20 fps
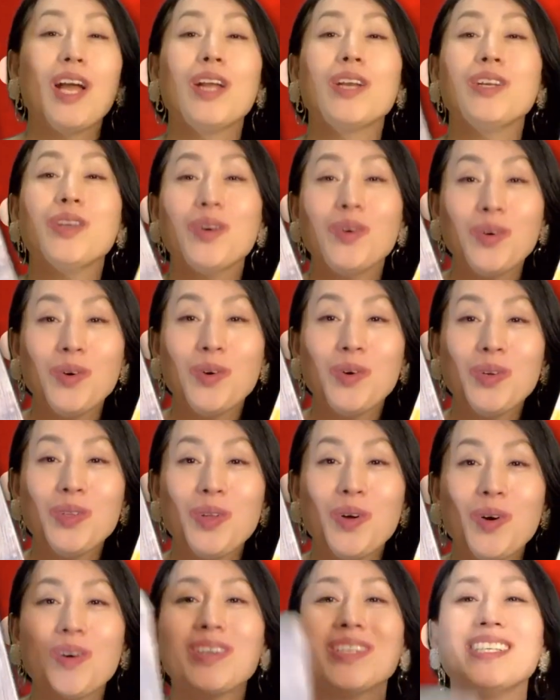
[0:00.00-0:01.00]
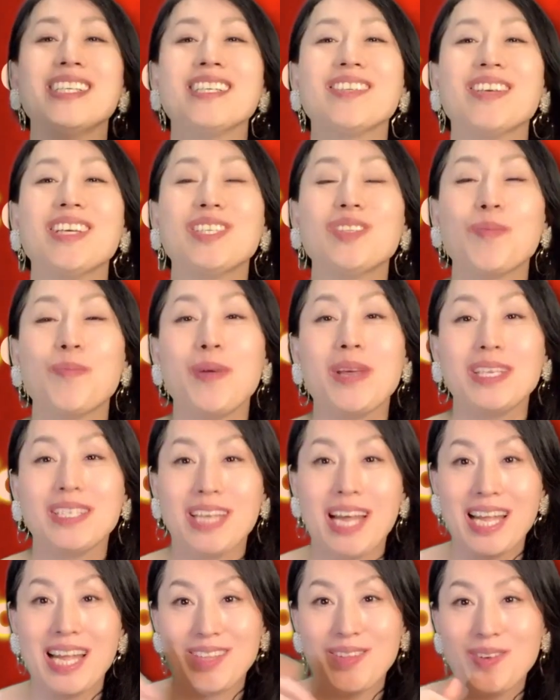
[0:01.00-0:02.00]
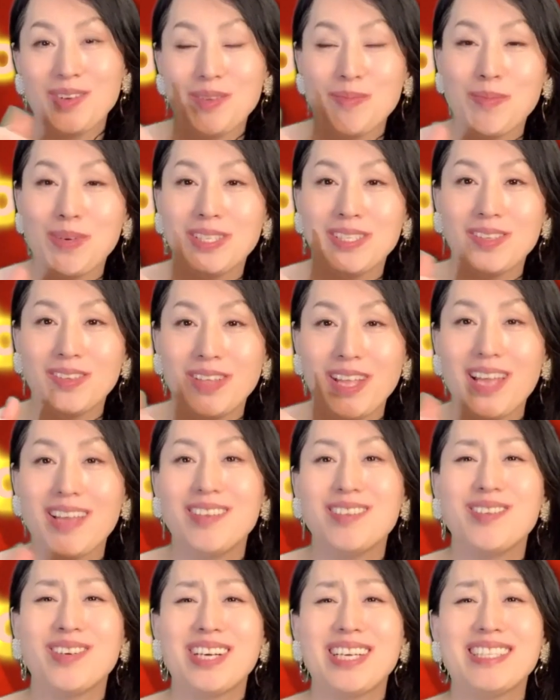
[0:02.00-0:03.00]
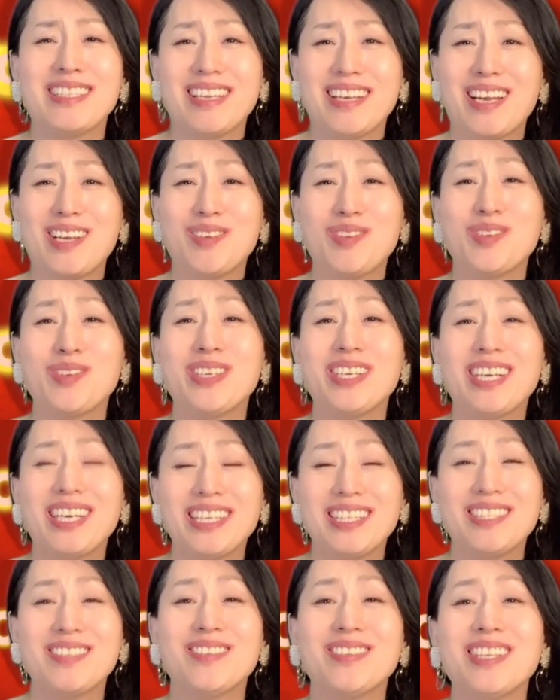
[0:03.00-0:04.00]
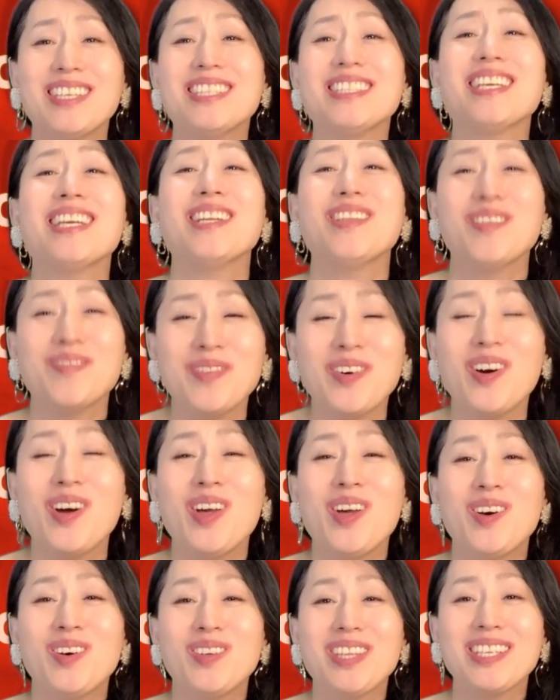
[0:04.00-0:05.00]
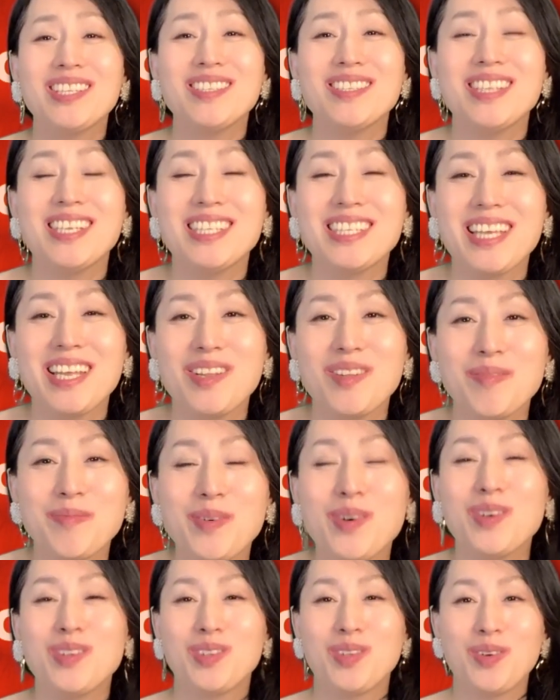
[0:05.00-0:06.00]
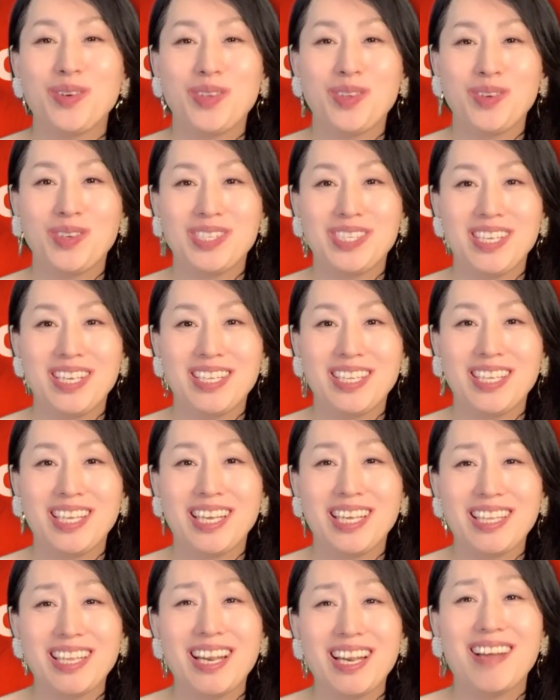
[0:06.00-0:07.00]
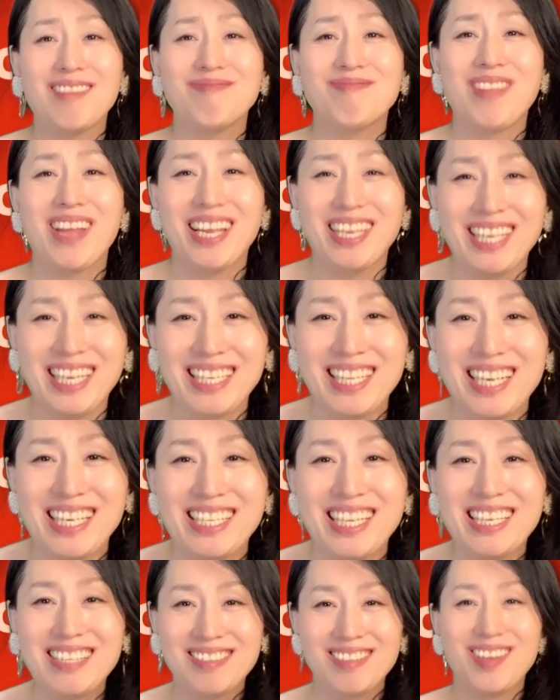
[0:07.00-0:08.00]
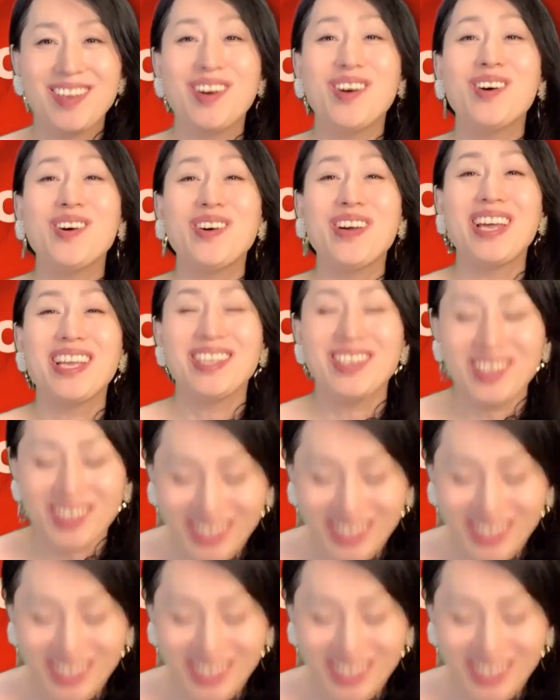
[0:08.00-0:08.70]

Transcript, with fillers: 両方のリクエストページ貼っておきますのでよかったらログインが必要ですけれどもお手数ですけれども投票していただけたらありがたいです応援よろ